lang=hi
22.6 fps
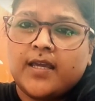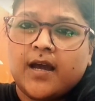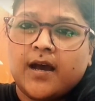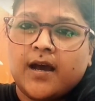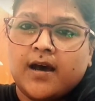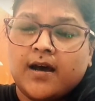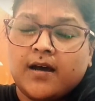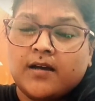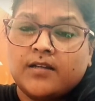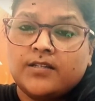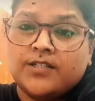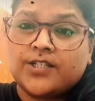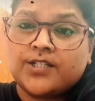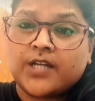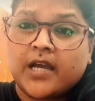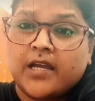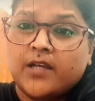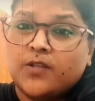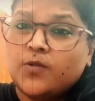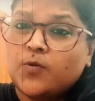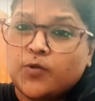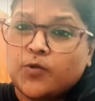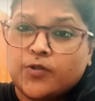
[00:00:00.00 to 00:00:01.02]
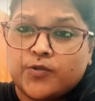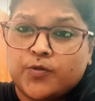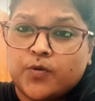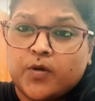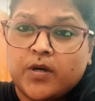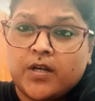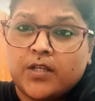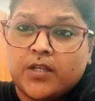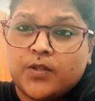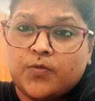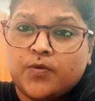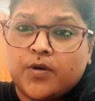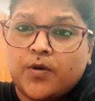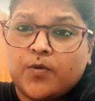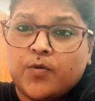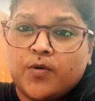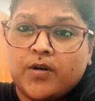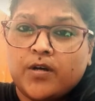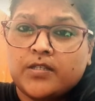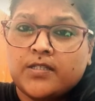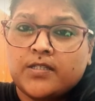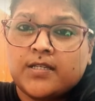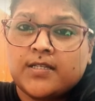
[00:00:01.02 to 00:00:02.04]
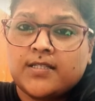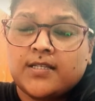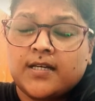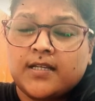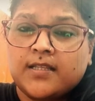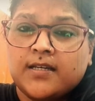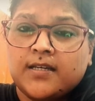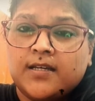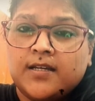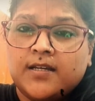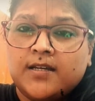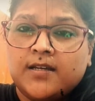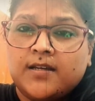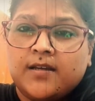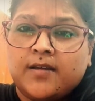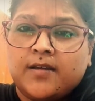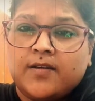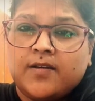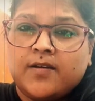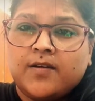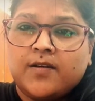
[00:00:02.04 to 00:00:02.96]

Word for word: कि हाँ शायद कुछ तो गलत हुआ होगा इसके साथ